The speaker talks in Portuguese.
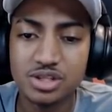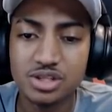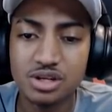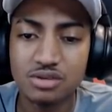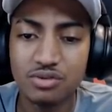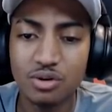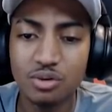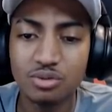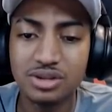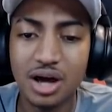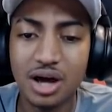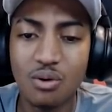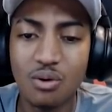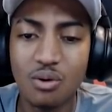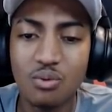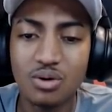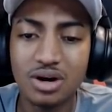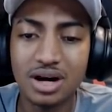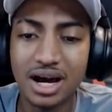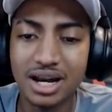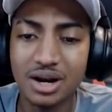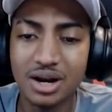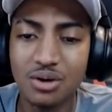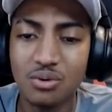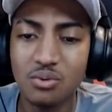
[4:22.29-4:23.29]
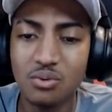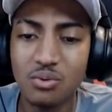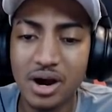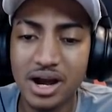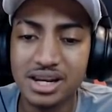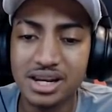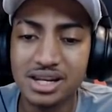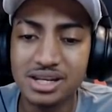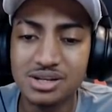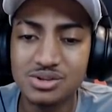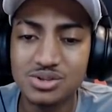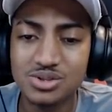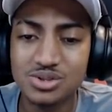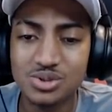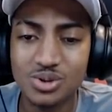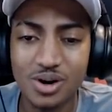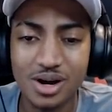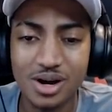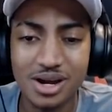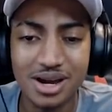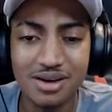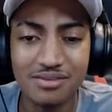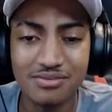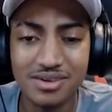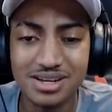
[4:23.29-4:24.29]
Só falta um, cara. Um aerinho
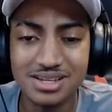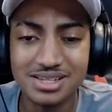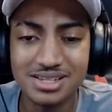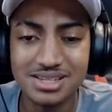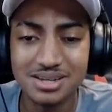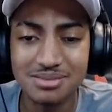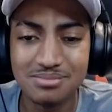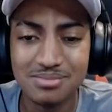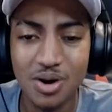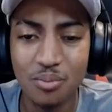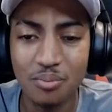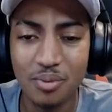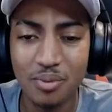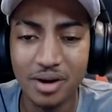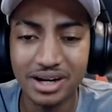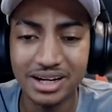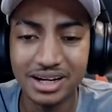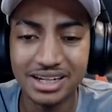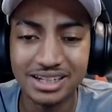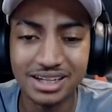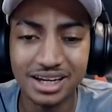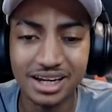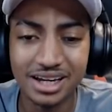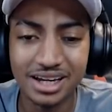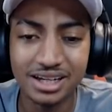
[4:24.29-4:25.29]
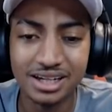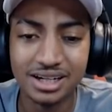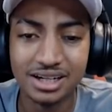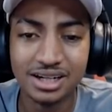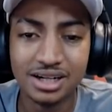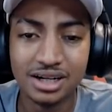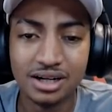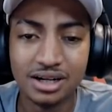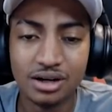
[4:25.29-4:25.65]
só ia fazer mal pra ninguém.